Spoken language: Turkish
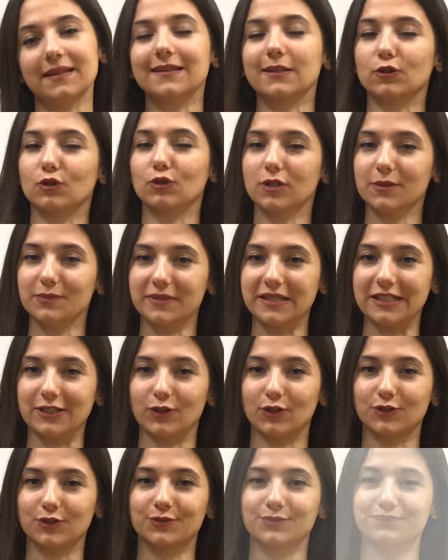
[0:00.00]
neden
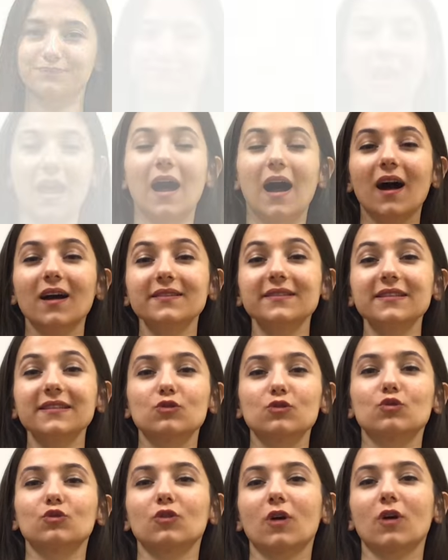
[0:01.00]
olabiliyor. Anne
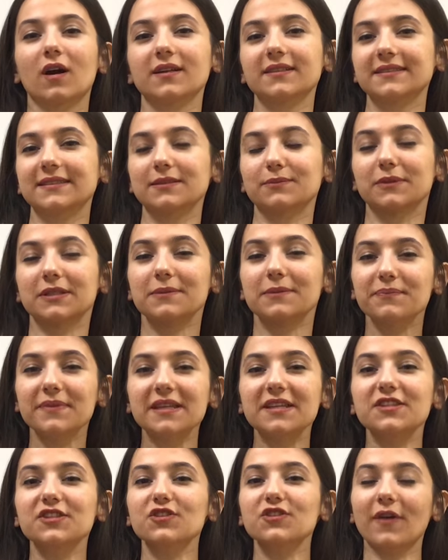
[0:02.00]
sütünü arttırmanın
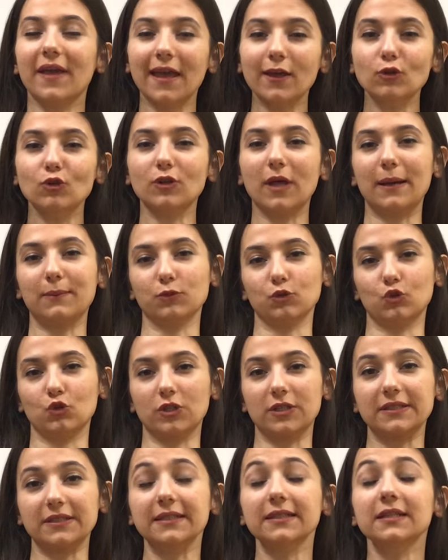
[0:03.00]
birinci ve en önemli
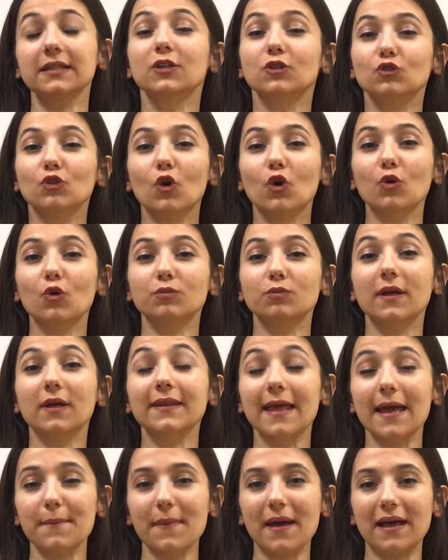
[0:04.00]
kuralı
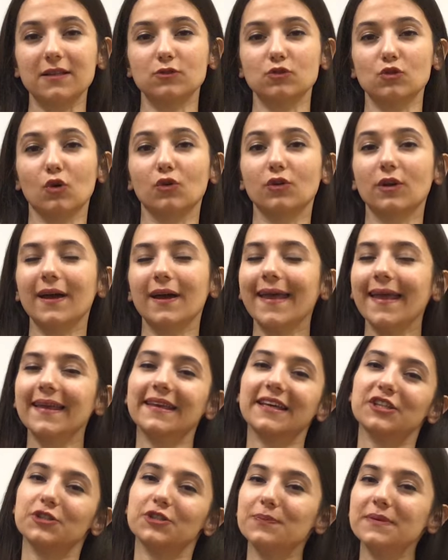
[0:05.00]
doğumdan hemen sonra
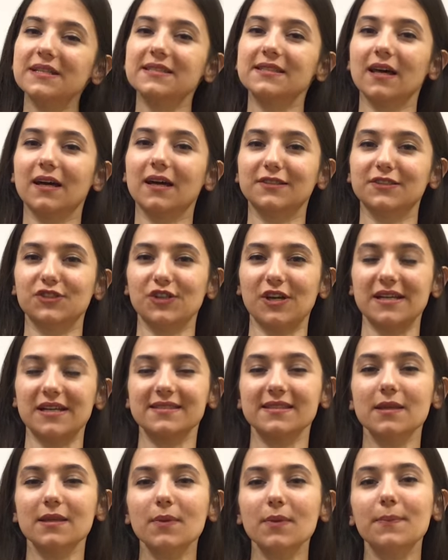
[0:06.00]
en geç bir saat
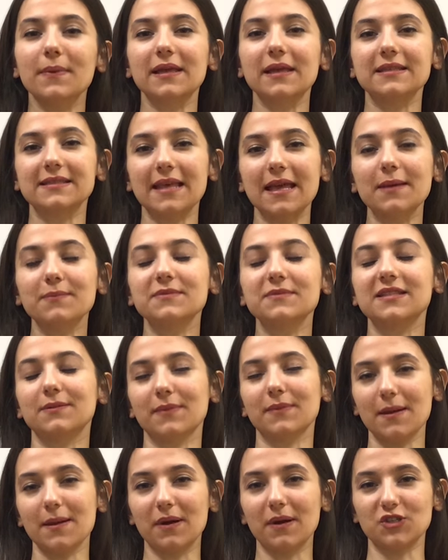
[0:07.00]
içerisinde bebeğinizi
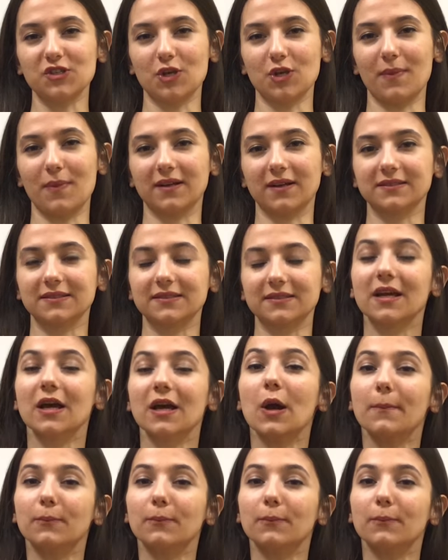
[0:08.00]
emzirmeye başlamaktır.